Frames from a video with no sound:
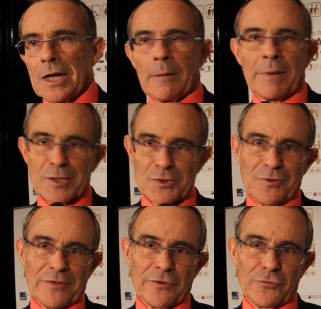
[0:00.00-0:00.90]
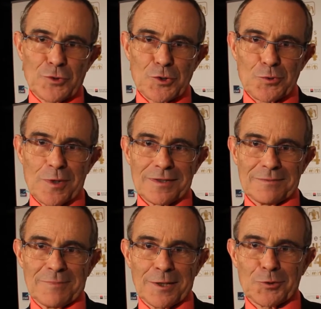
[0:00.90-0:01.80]
La base, vous l'avez vu ce soir,
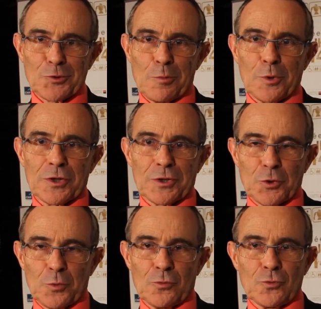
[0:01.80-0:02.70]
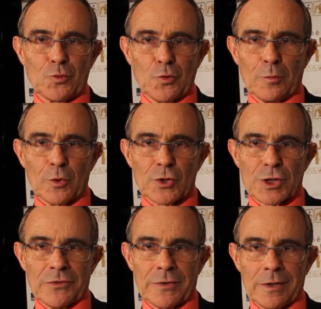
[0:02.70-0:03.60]
hein, tout le monde était debout, tout le monde
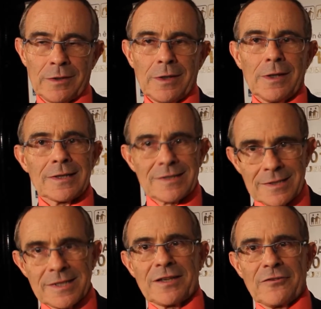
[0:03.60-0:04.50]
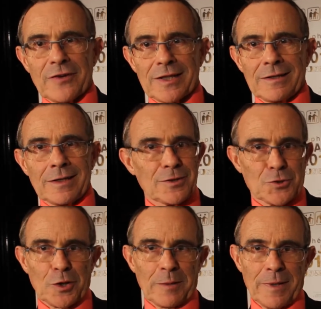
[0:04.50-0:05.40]
chantait. S'ils étaient fatigués, ils ne
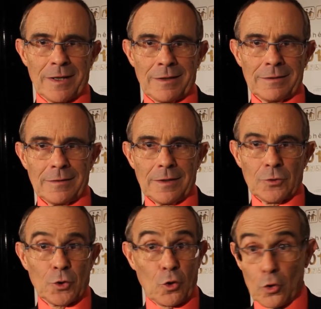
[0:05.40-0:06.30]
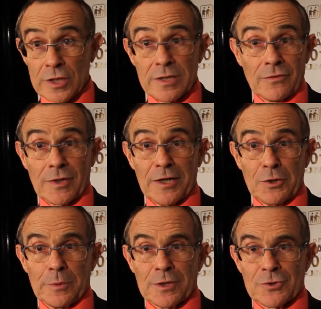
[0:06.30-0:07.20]
seraient pas là. Donc on les entraîne,
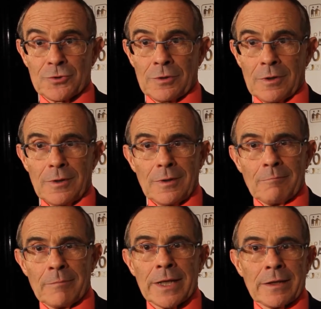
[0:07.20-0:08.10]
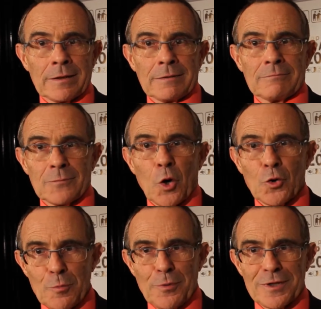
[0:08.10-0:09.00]
bien sûr, mais on
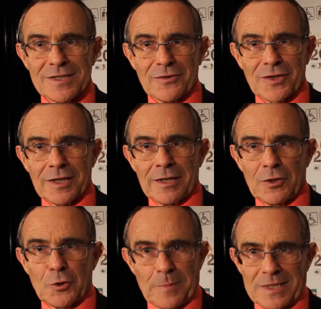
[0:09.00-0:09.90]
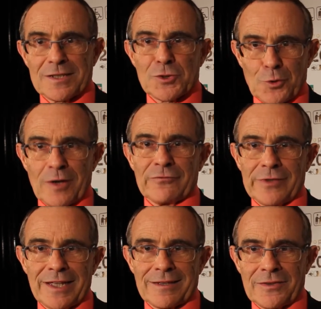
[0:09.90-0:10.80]
ne peut les entraîner que parce qu'ils ont
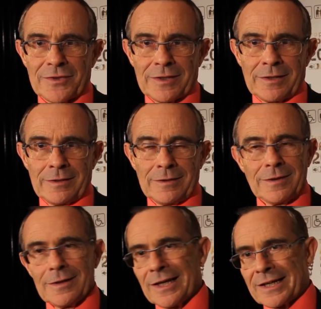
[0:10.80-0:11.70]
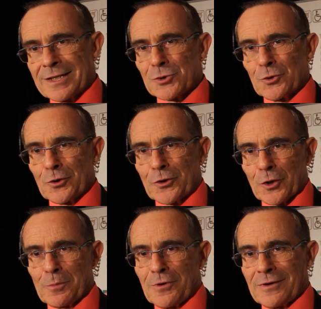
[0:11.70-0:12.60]
envie d'être entraînés et qu'ils ont le
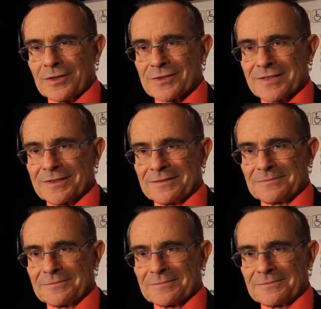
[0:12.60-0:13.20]
cœur pour avancer.